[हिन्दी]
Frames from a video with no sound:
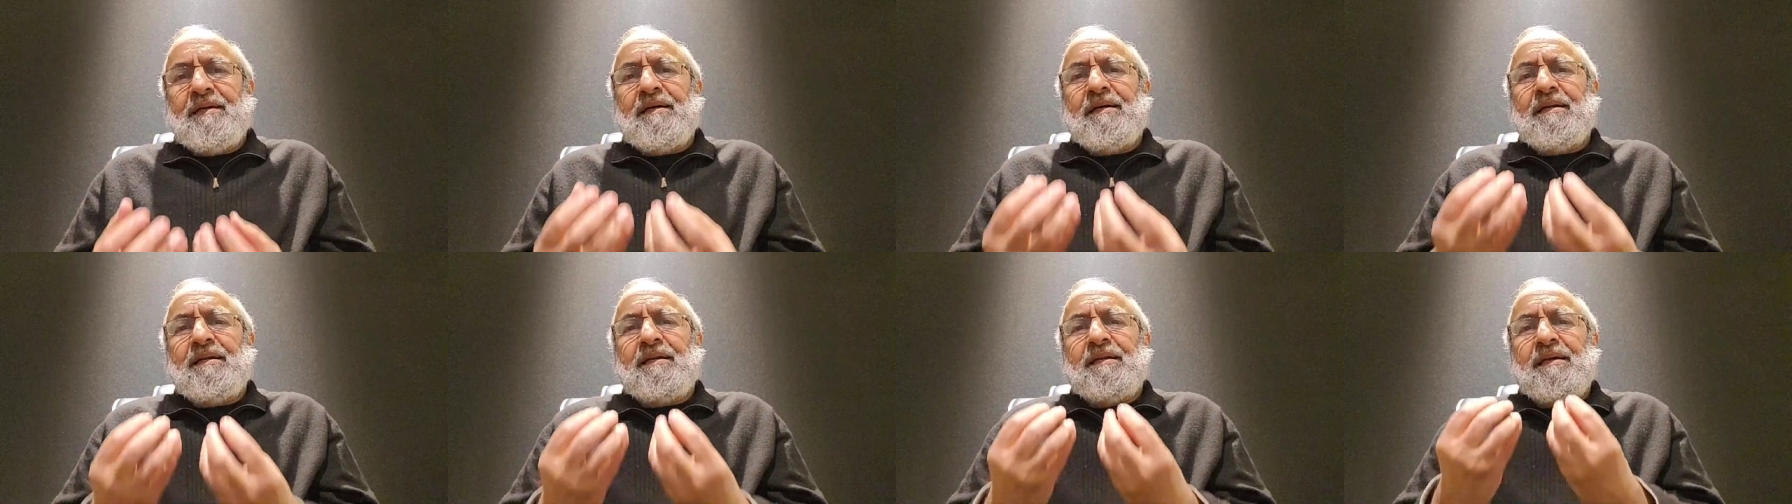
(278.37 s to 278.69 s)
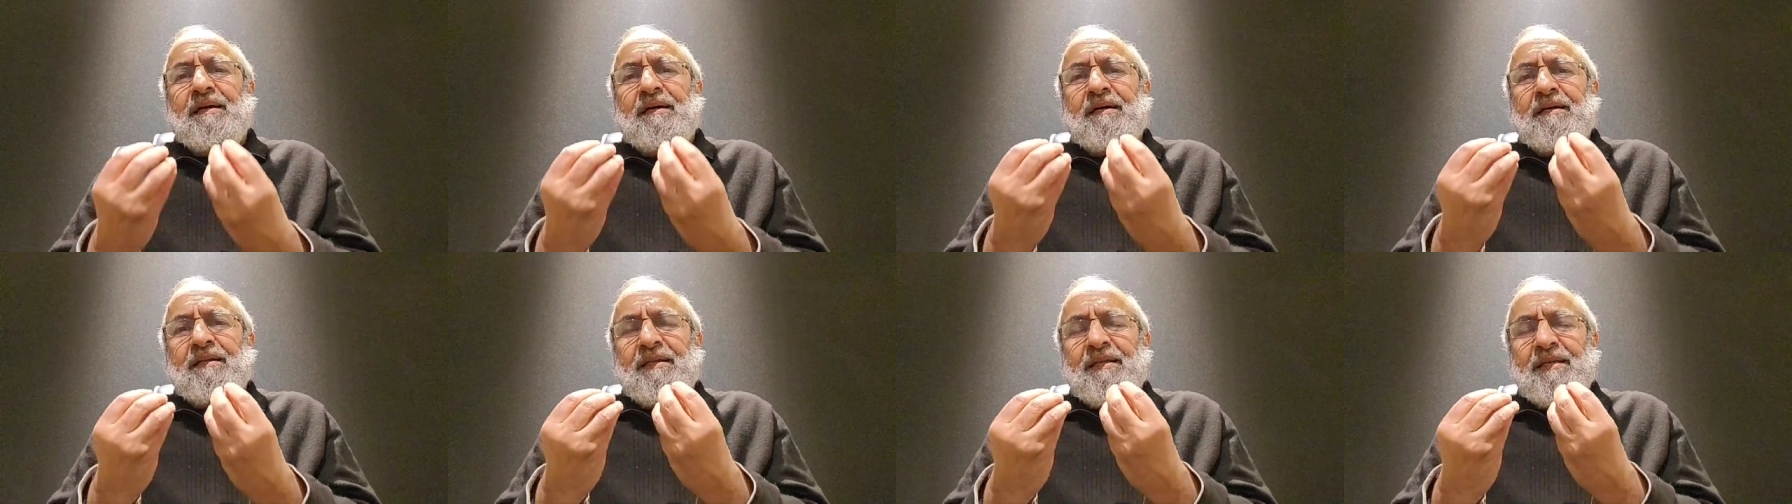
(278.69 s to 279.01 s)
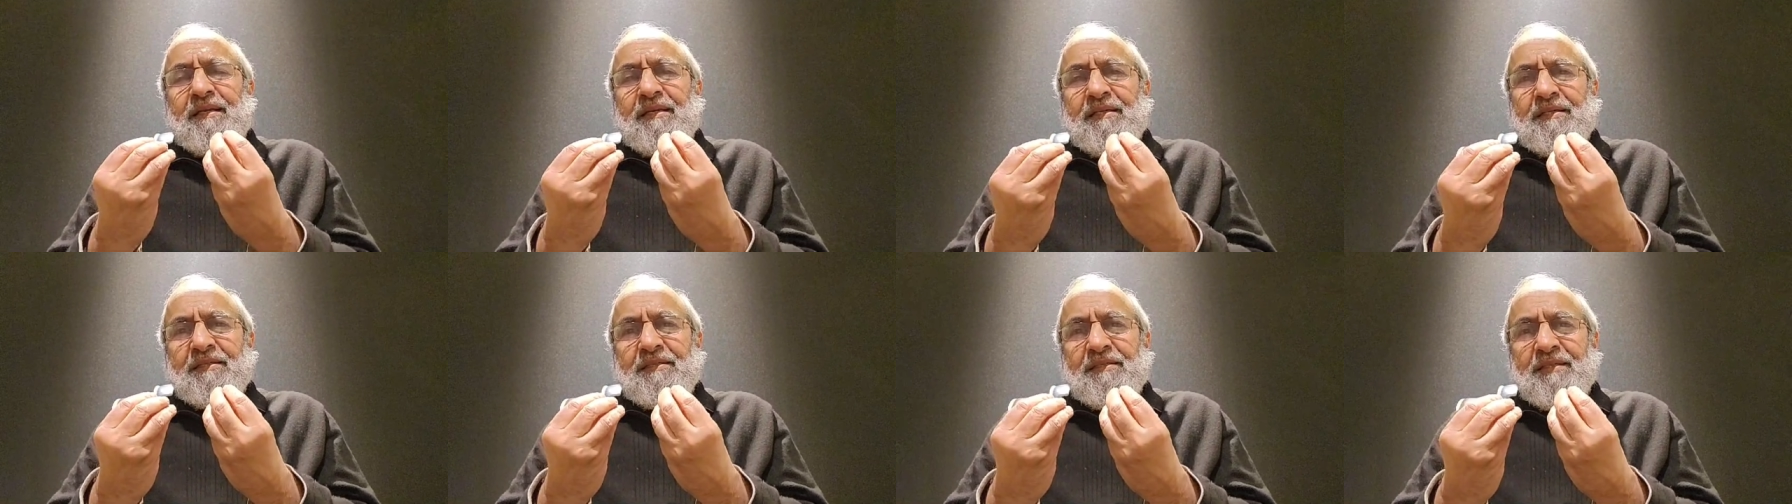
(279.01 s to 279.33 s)
अल्लाह ने
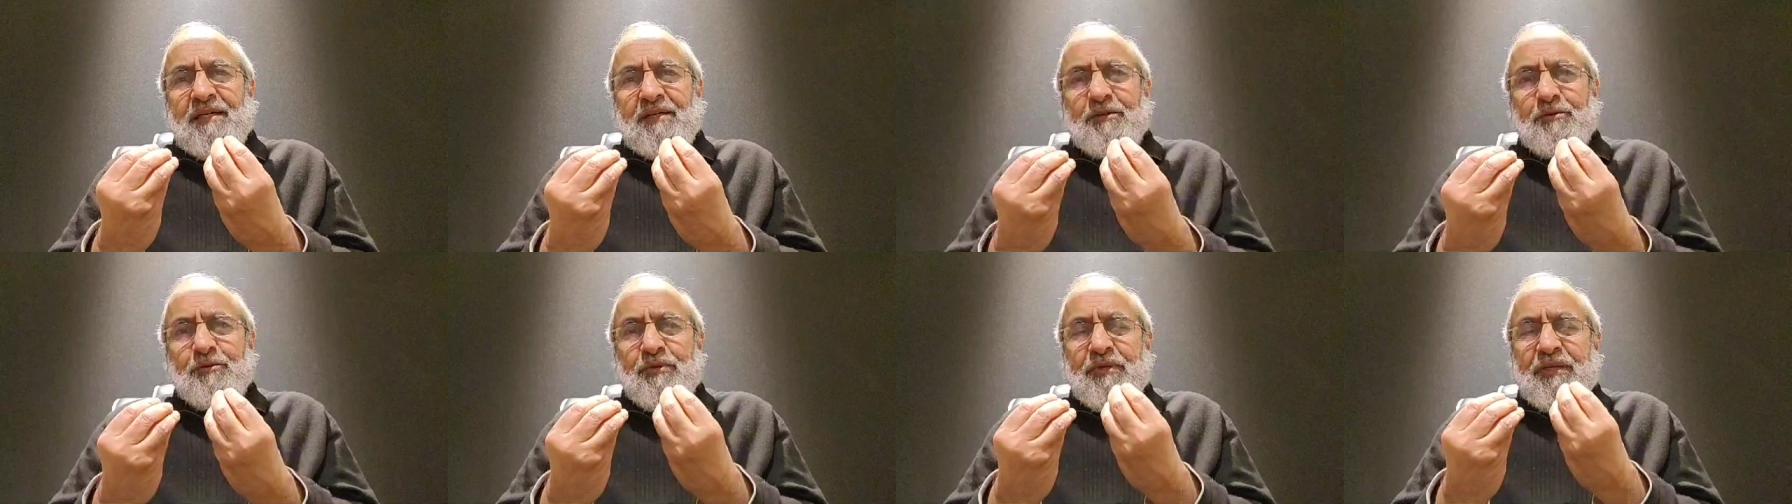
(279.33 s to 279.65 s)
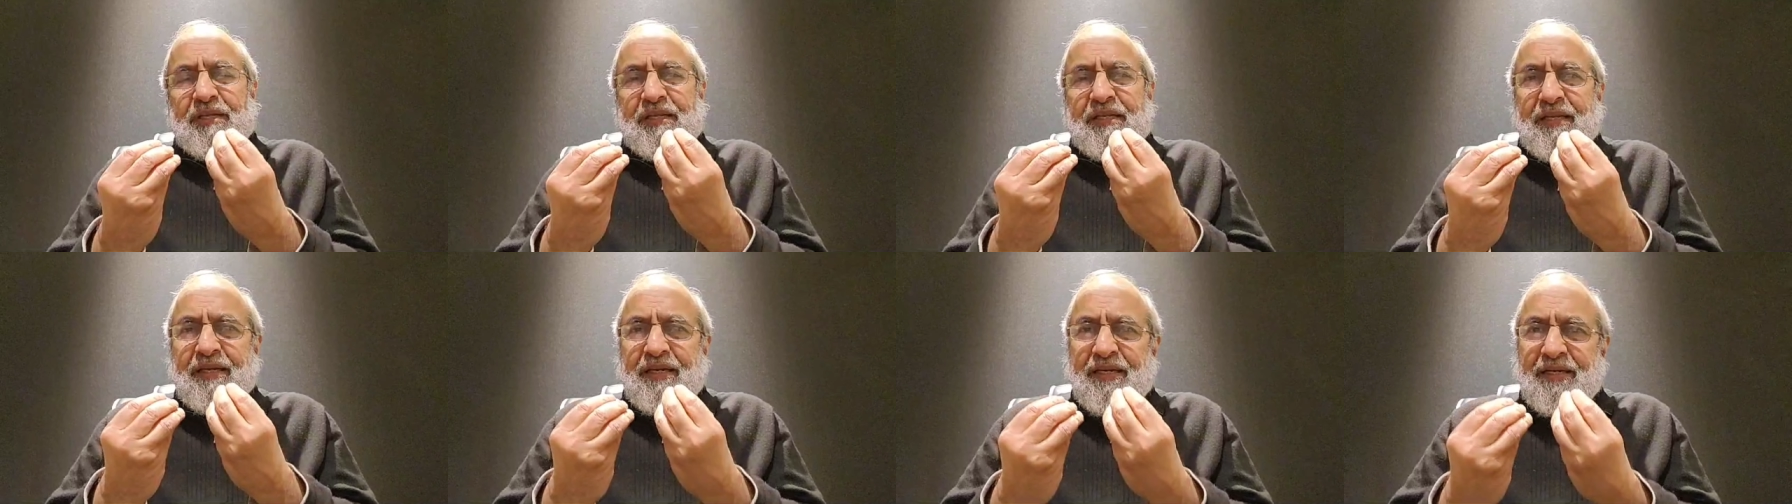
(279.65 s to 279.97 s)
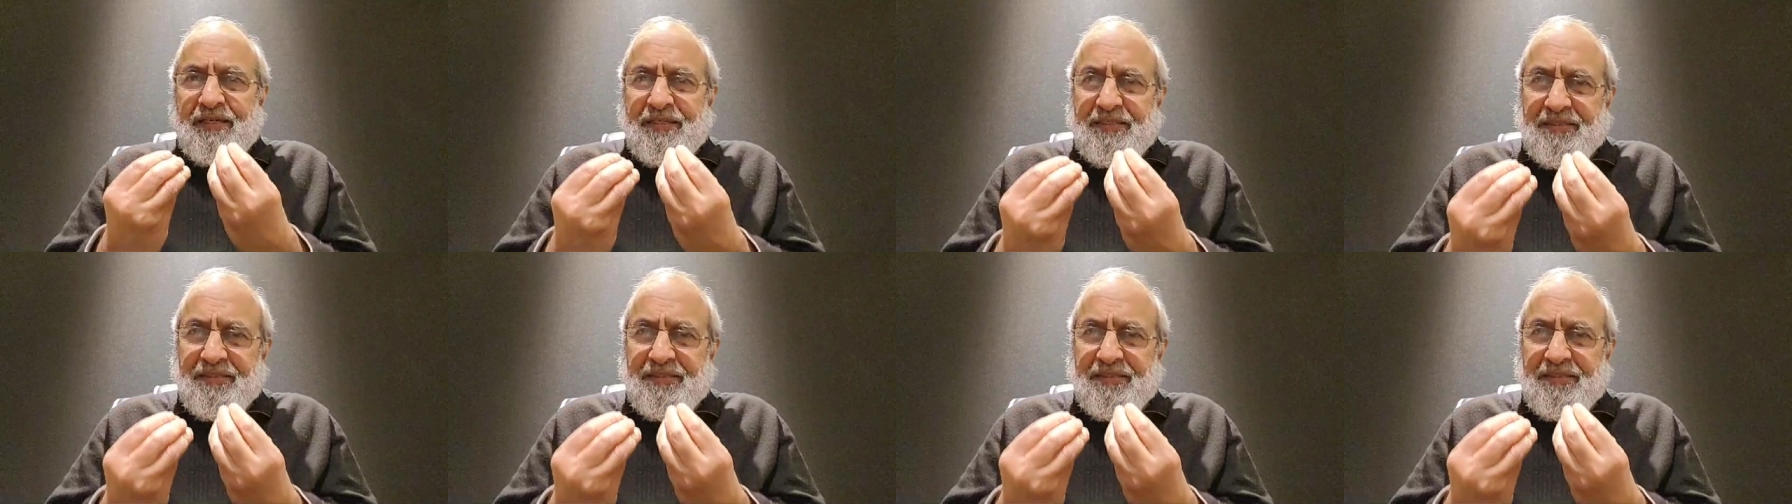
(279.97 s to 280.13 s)
इंसानों के लिए